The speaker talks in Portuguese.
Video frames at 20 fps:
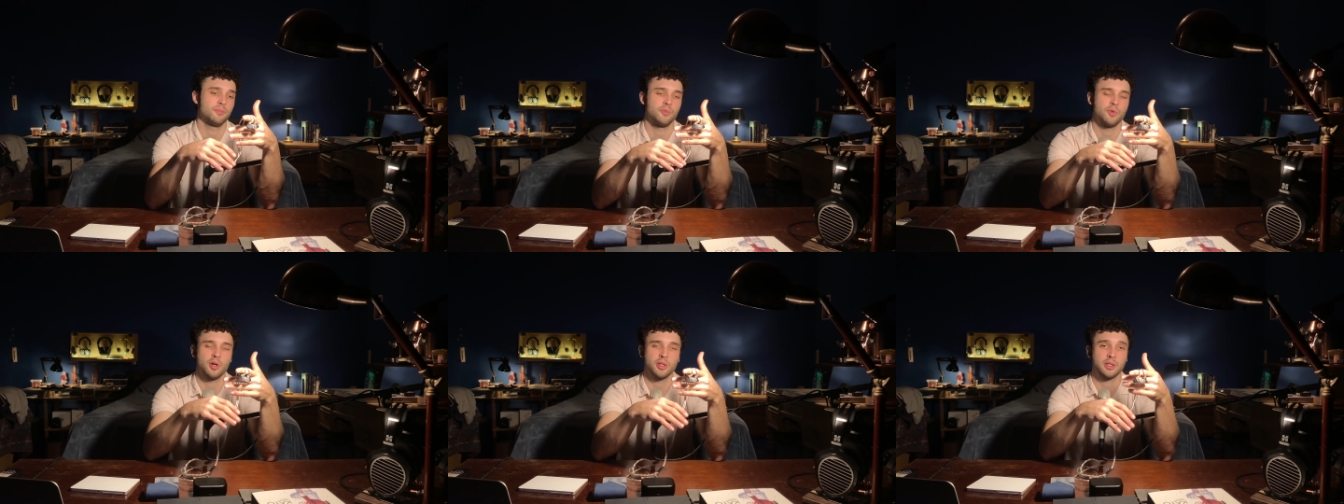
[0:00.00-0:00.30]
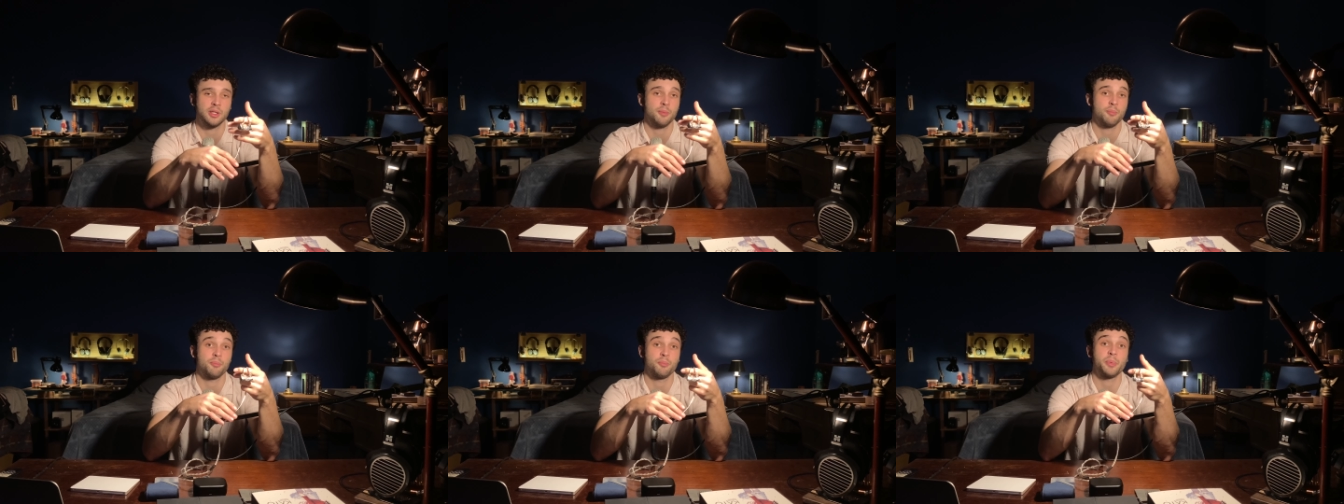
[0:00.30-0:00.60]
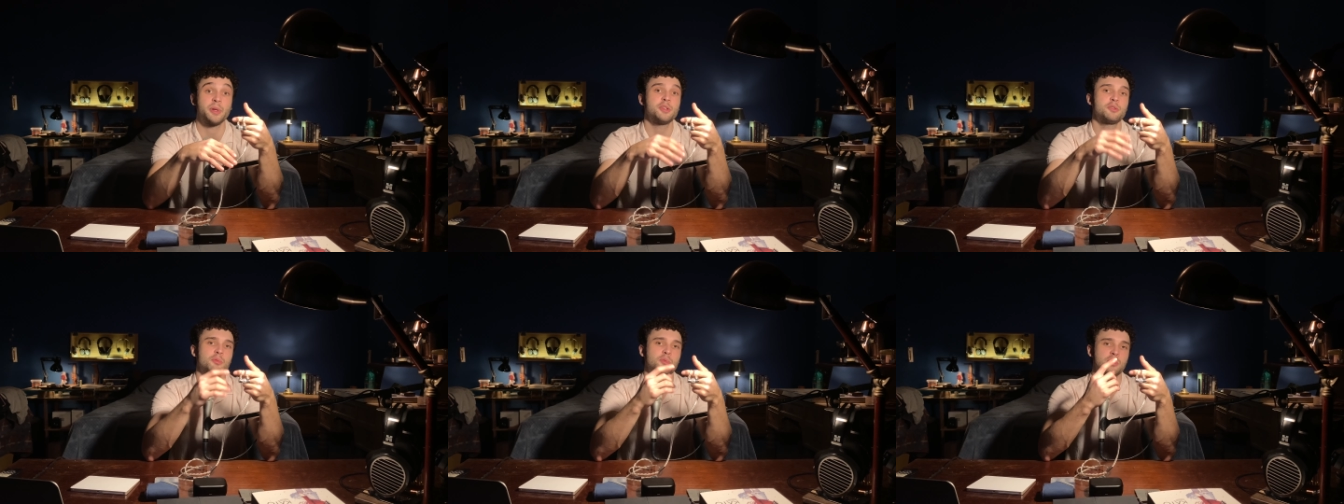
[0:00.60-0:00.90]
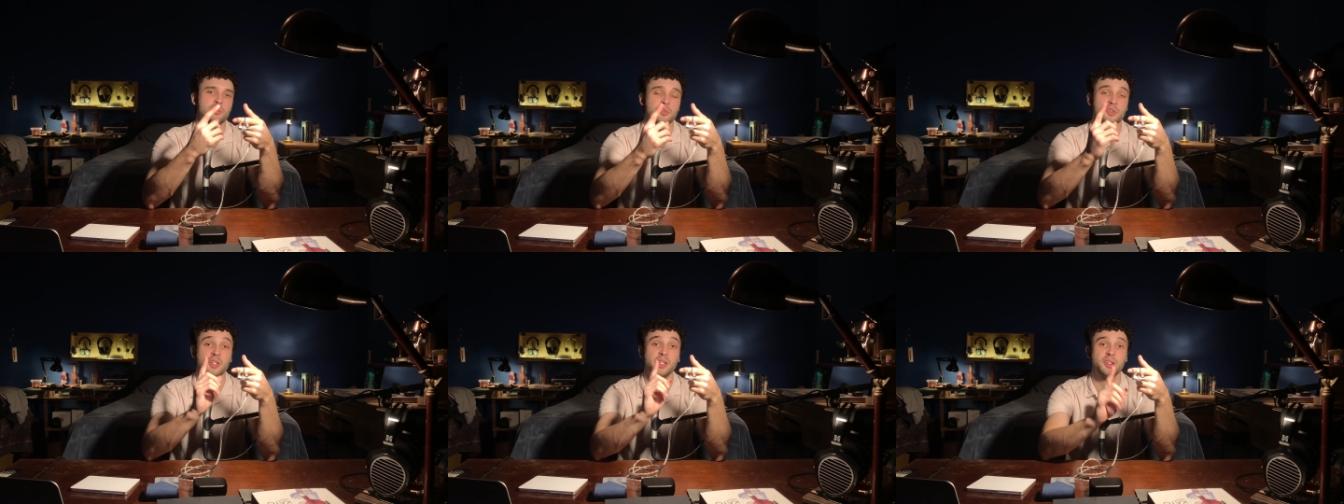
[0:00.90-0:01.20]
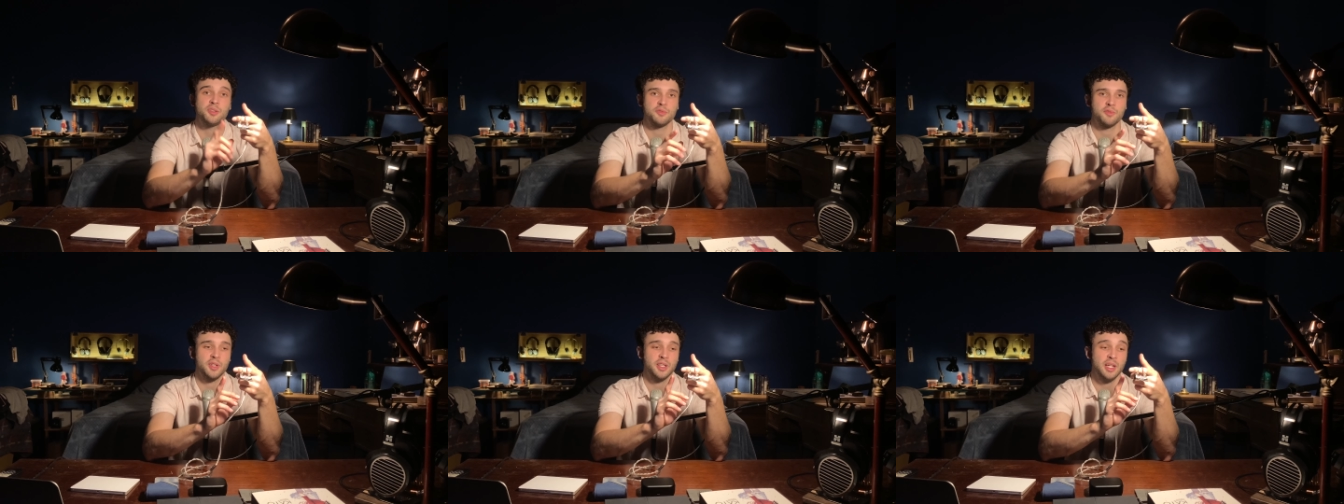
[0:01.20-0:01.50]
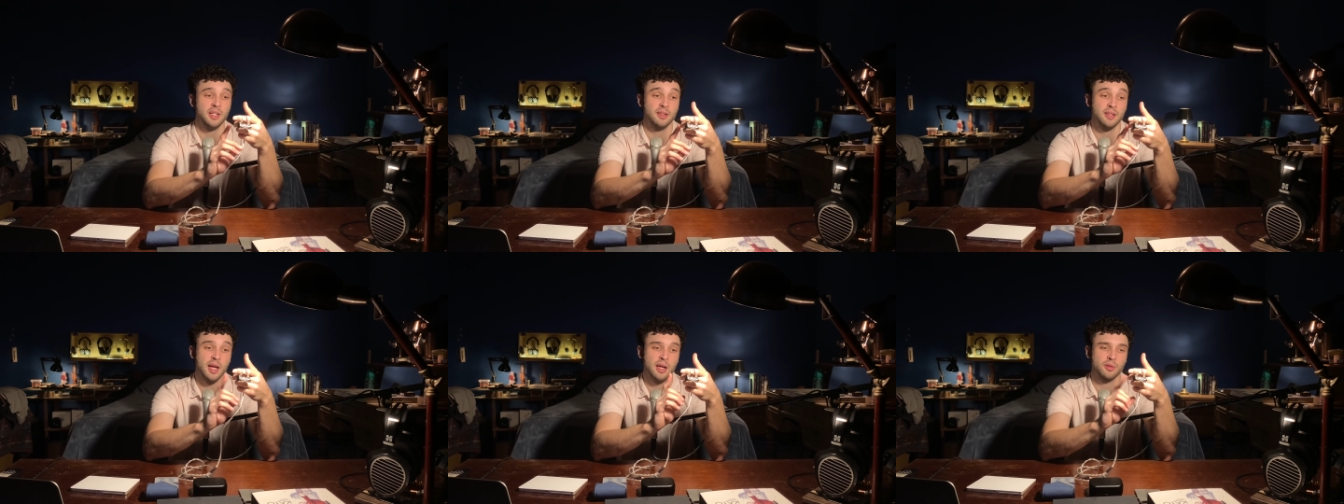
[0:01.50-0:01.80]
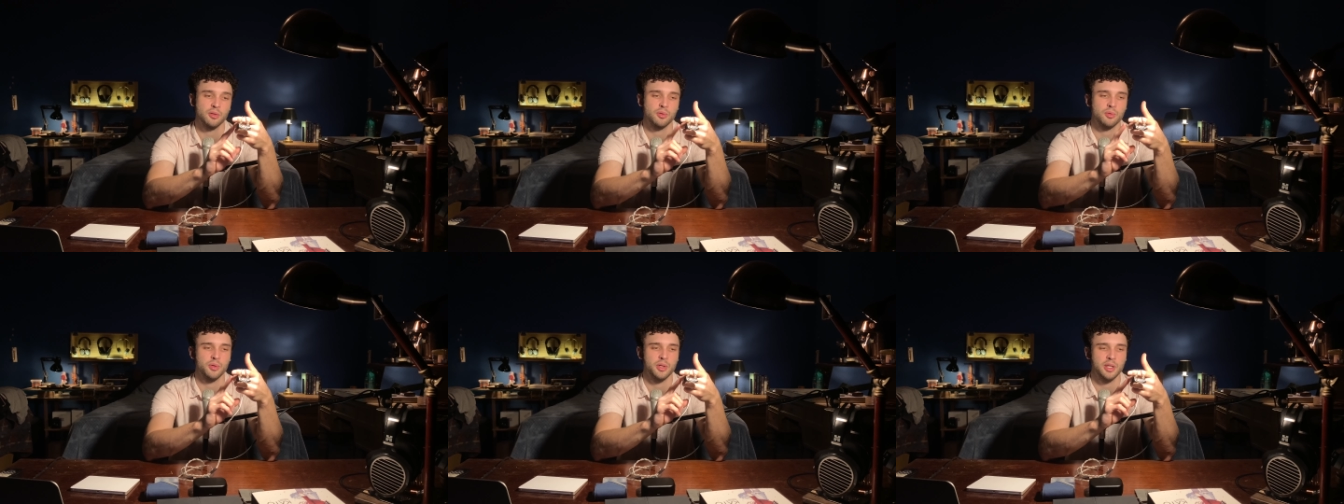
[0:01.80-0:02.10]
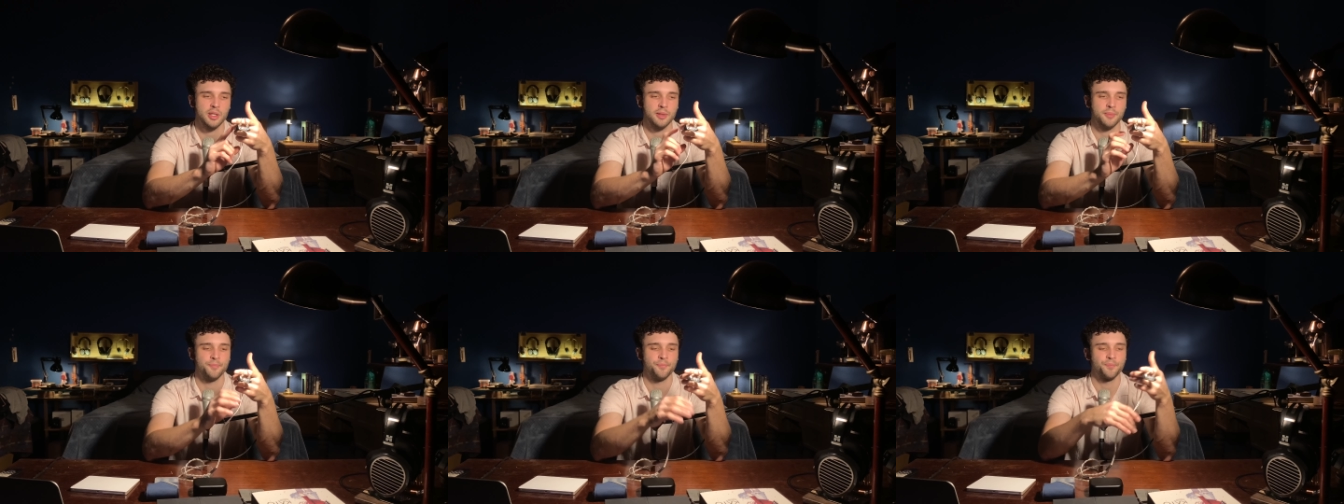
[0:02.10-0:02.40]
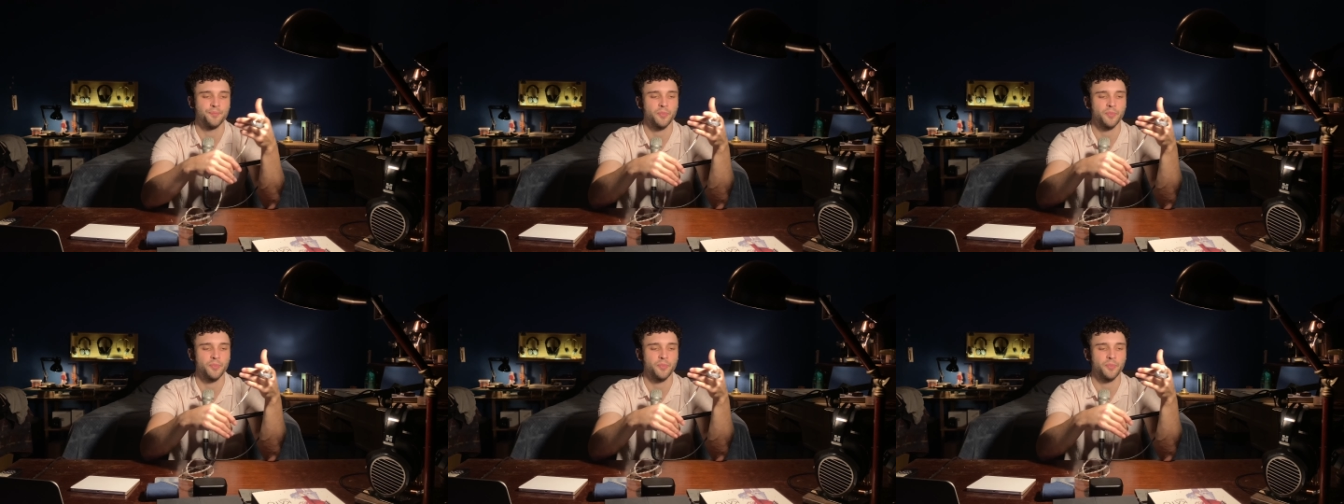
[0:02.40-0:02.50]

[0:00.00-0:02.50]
até, principalmente se você estiver deitado com ele,